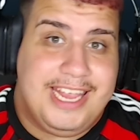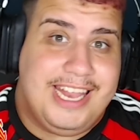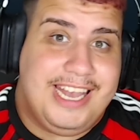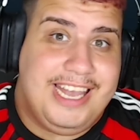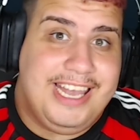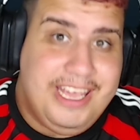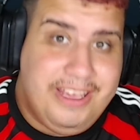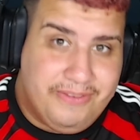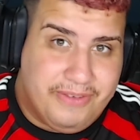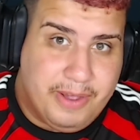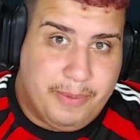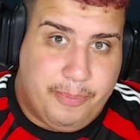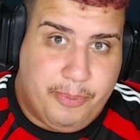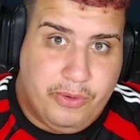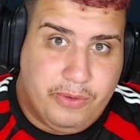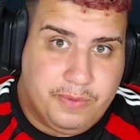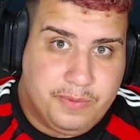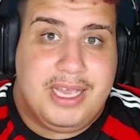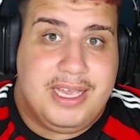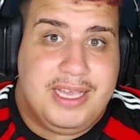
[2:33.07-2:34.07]
Liverpool
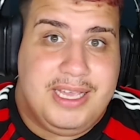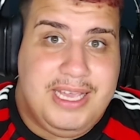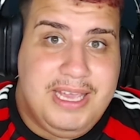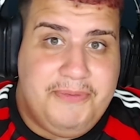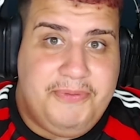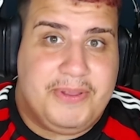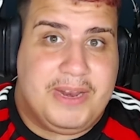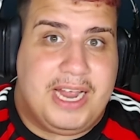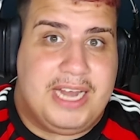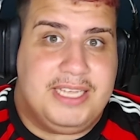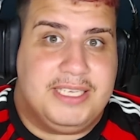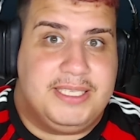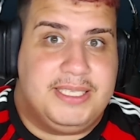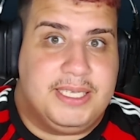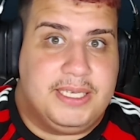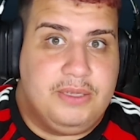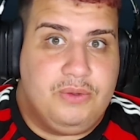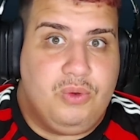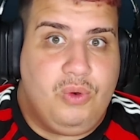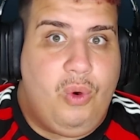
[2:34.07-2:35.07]
e
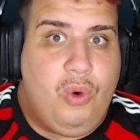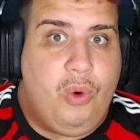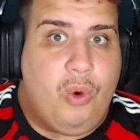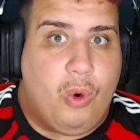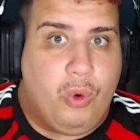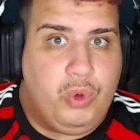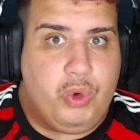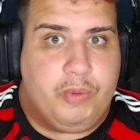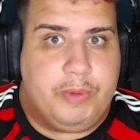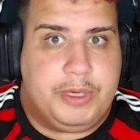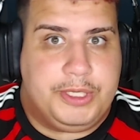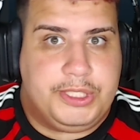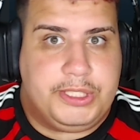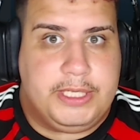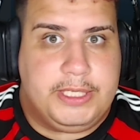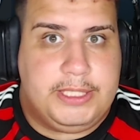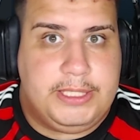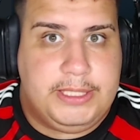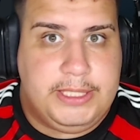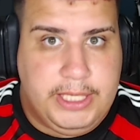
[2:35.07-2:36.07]
finalizando contra o Manchester
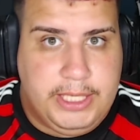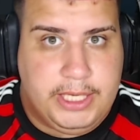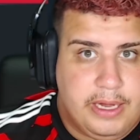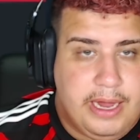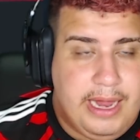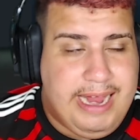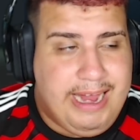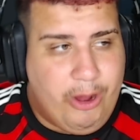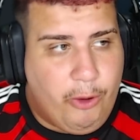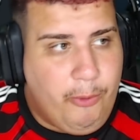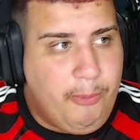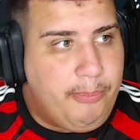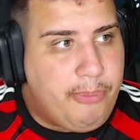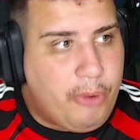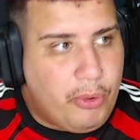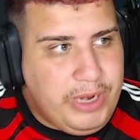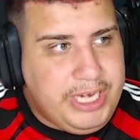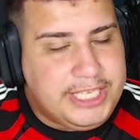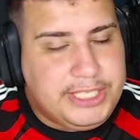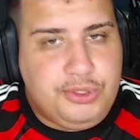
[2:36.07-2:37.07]
City. É um bom
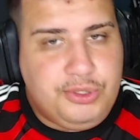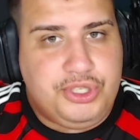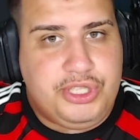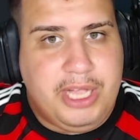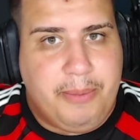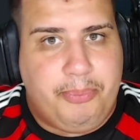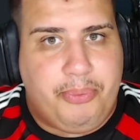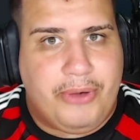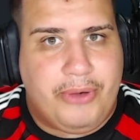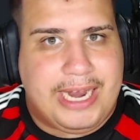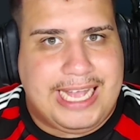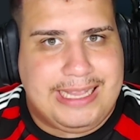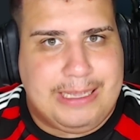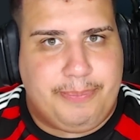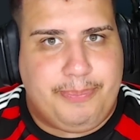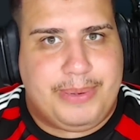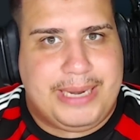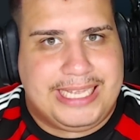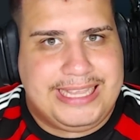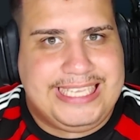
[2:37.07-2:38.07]
início de temporada
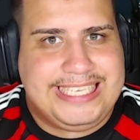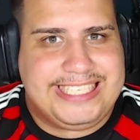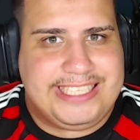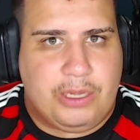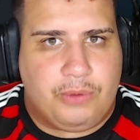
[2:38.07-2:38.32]
para testar o